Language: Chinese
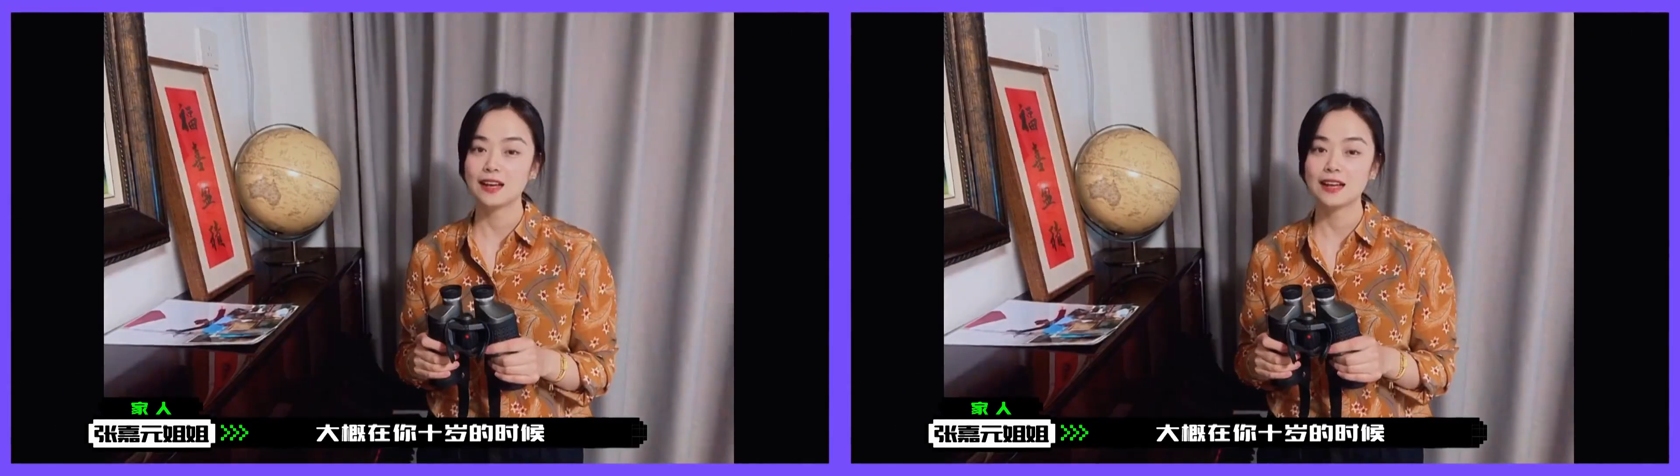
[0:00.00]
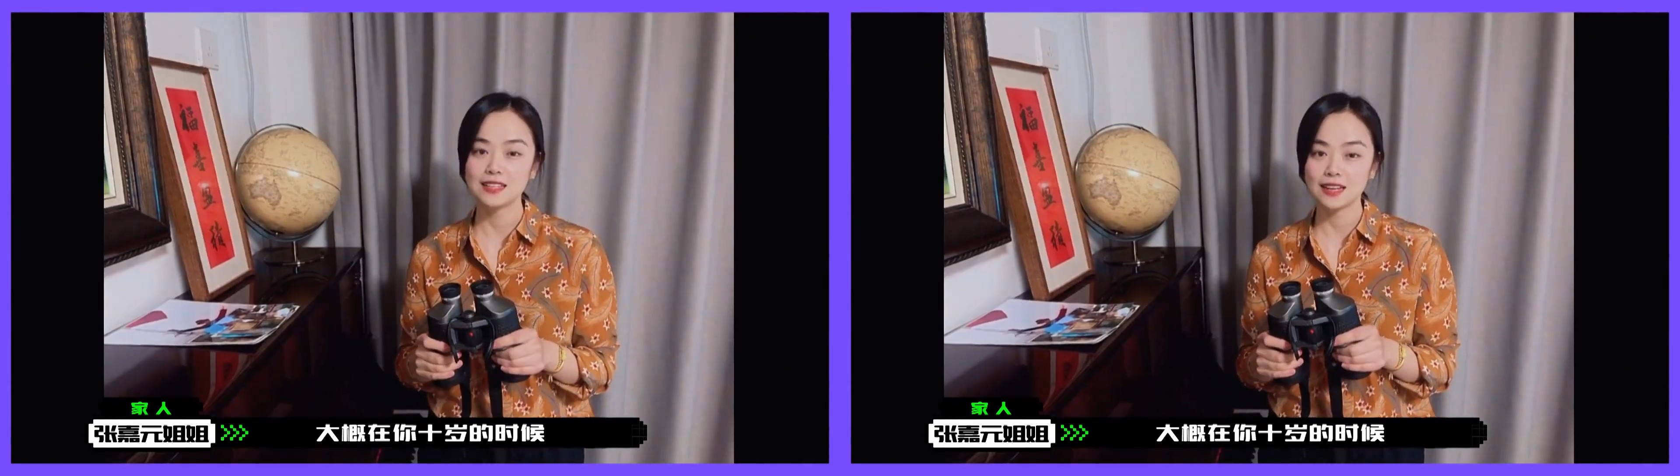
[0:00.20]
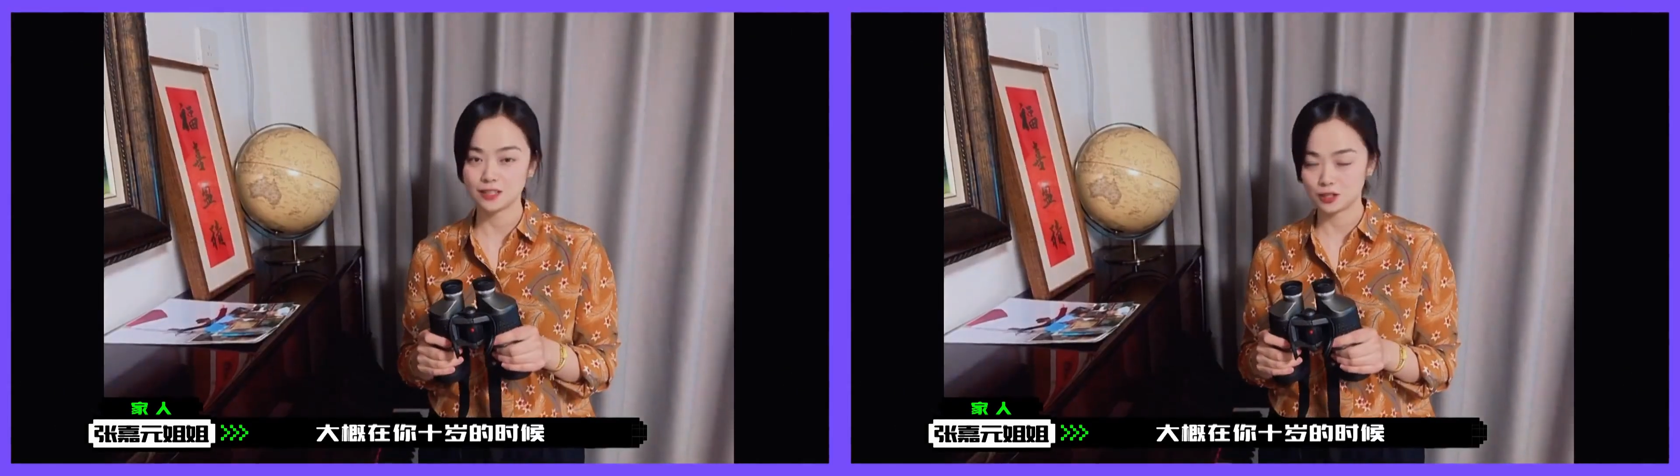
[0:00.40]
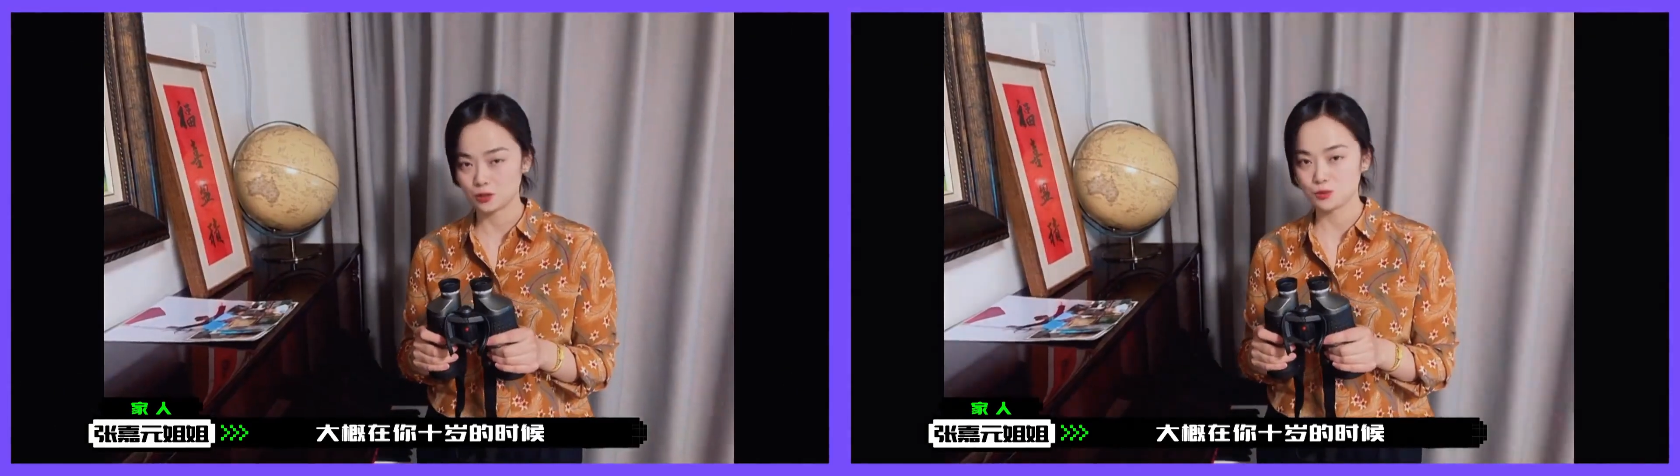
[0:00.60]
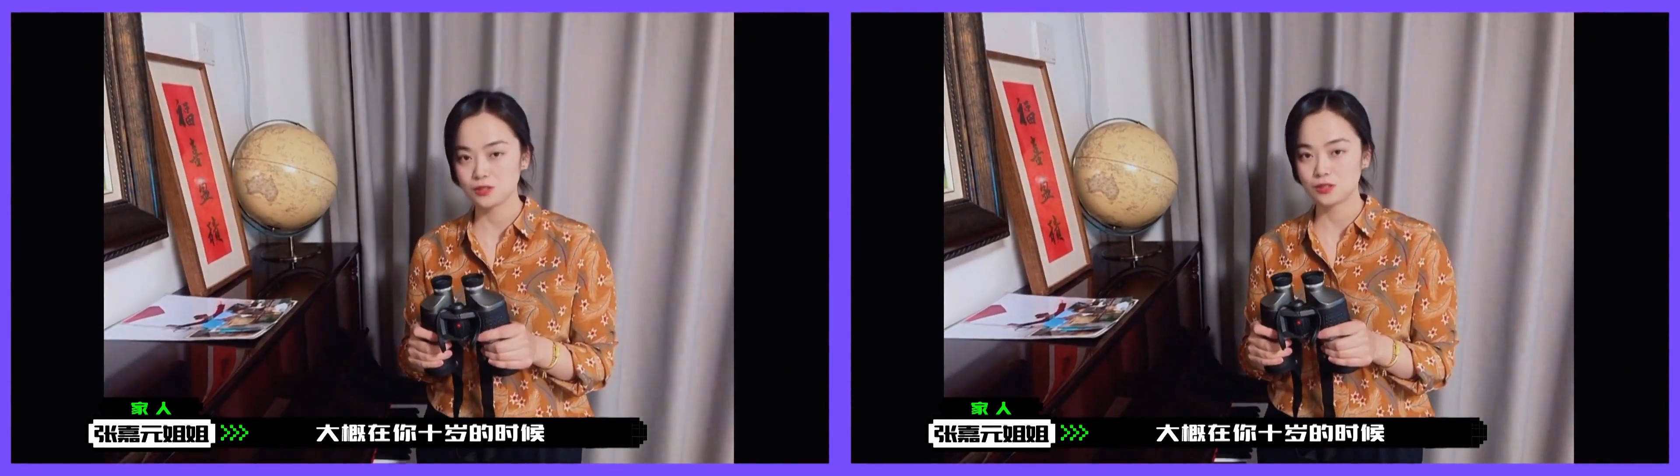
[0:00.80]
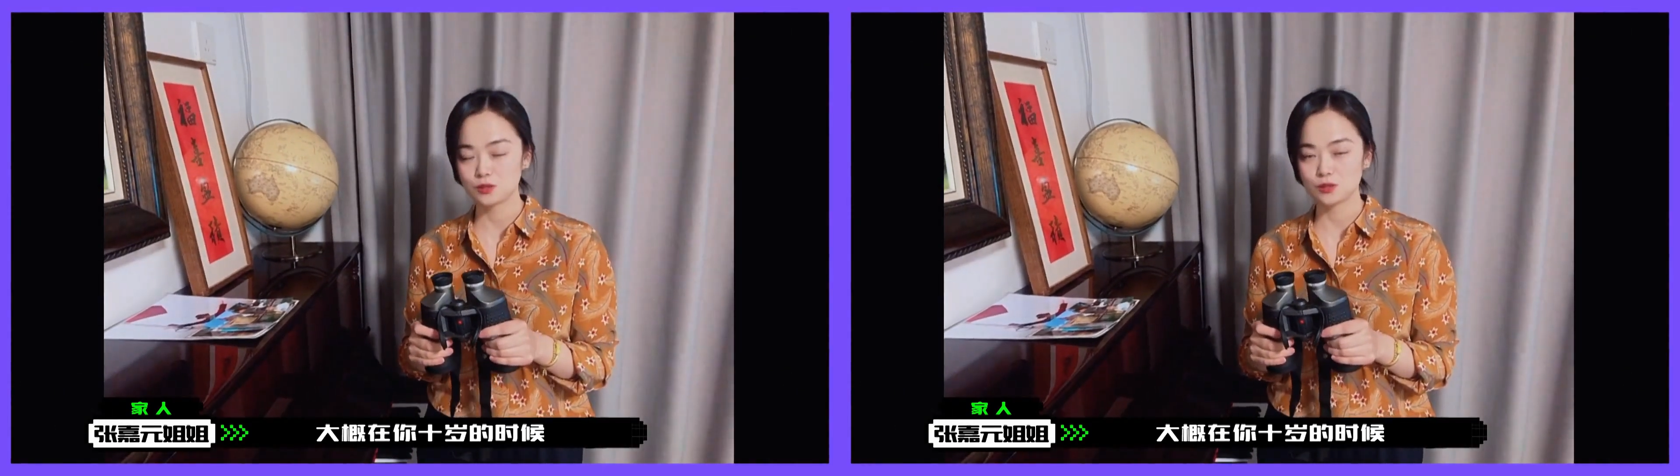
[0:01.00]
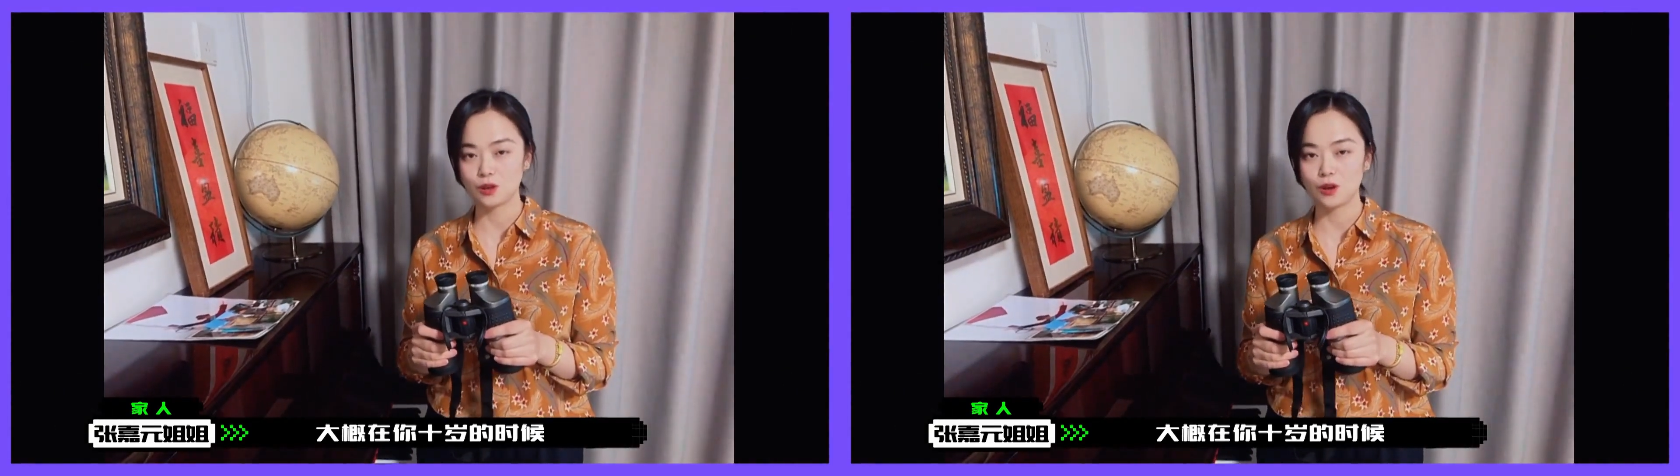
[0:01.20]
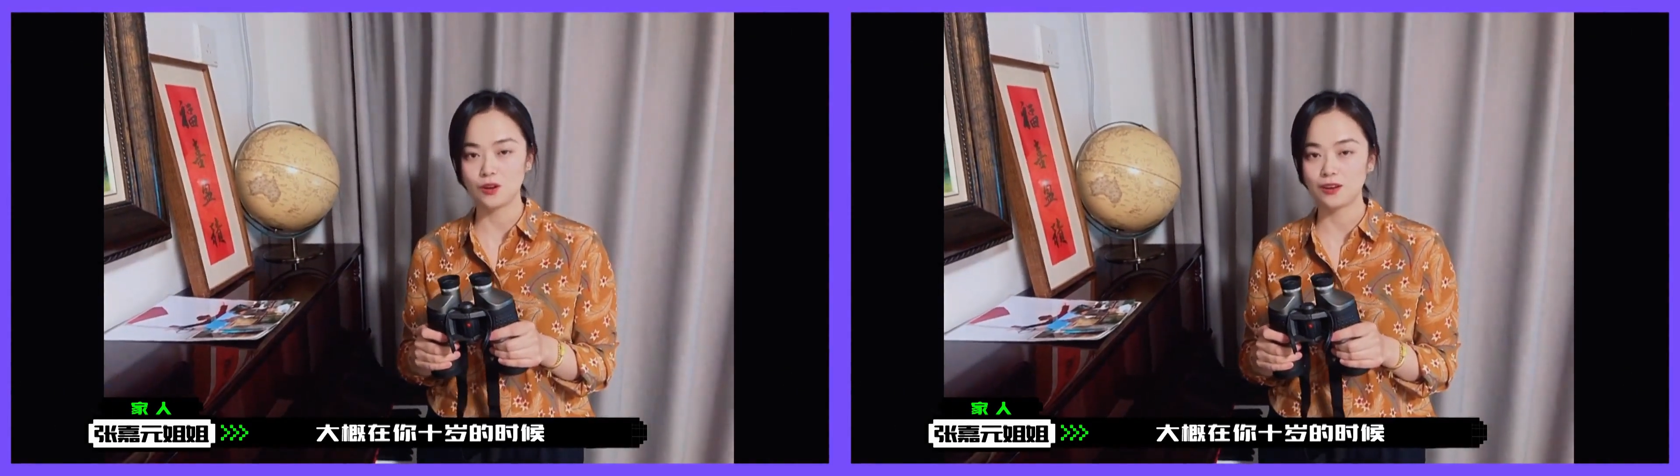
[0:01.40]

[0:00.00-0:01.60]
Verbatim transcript: 概在你十岁的时候